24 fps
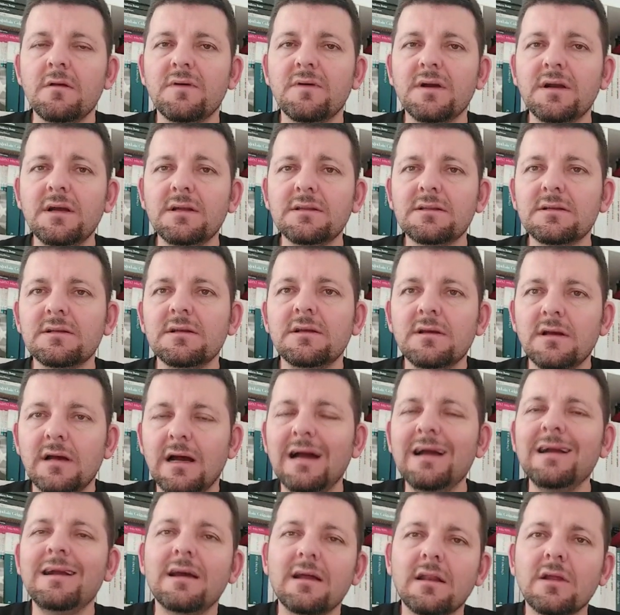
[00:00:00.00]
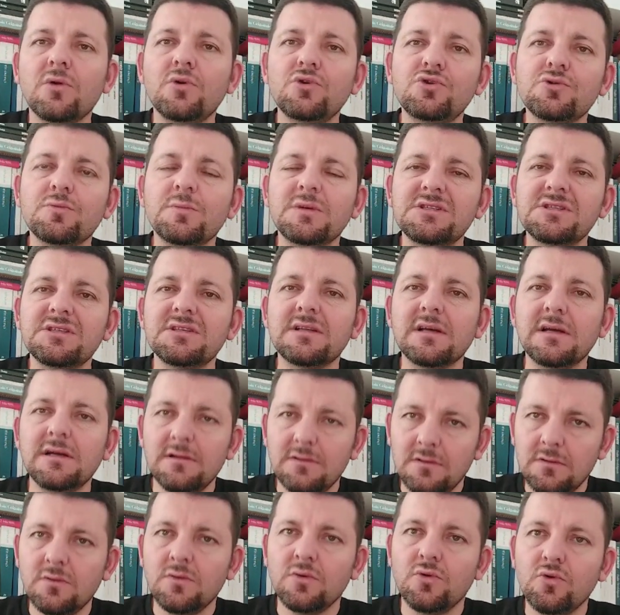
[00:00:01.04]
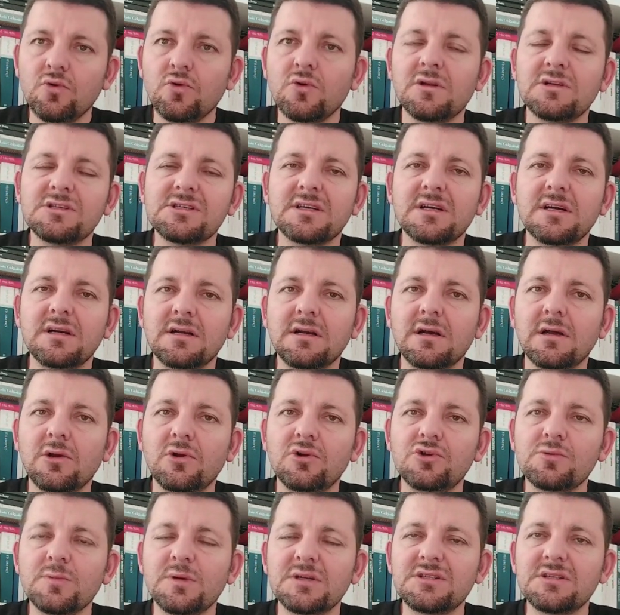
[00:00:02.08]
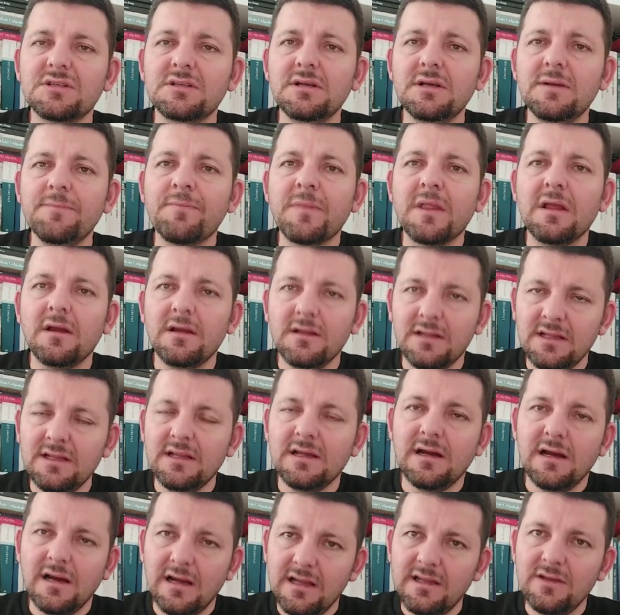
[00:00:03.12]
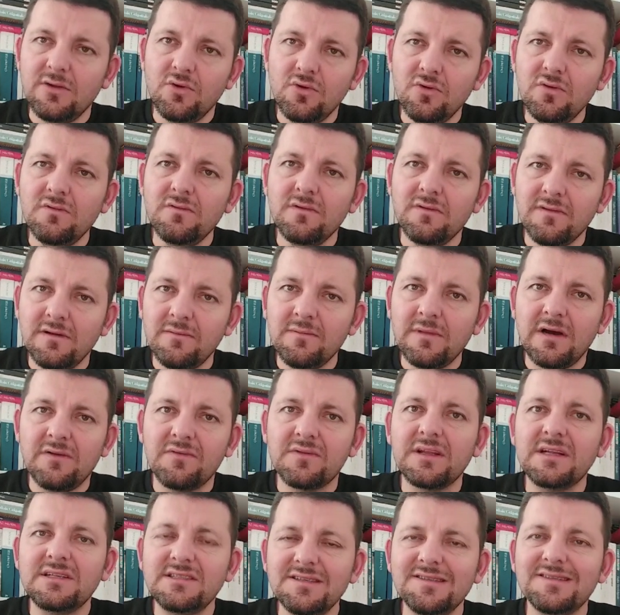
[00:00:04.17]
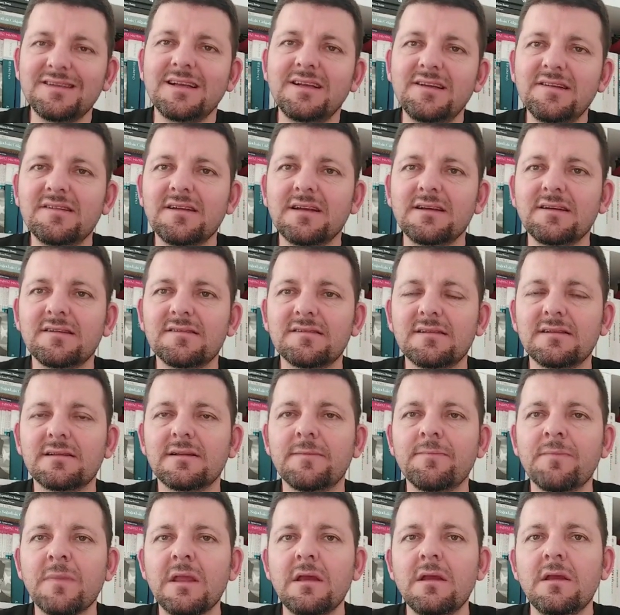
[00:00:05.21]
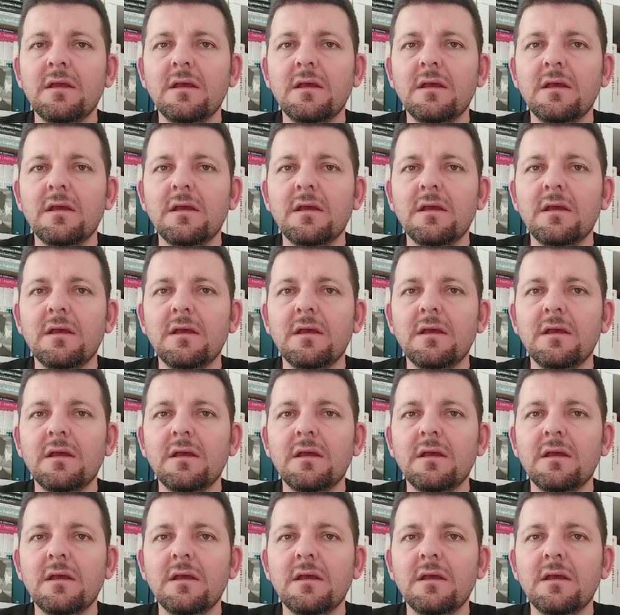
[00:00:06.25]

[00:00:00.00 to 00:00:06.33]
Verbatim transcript: Fakat Ankara gücü maçı da o gün oynanacak Ankara gücü maçı da yine aynı gün hafta içi 8'e yazıldı.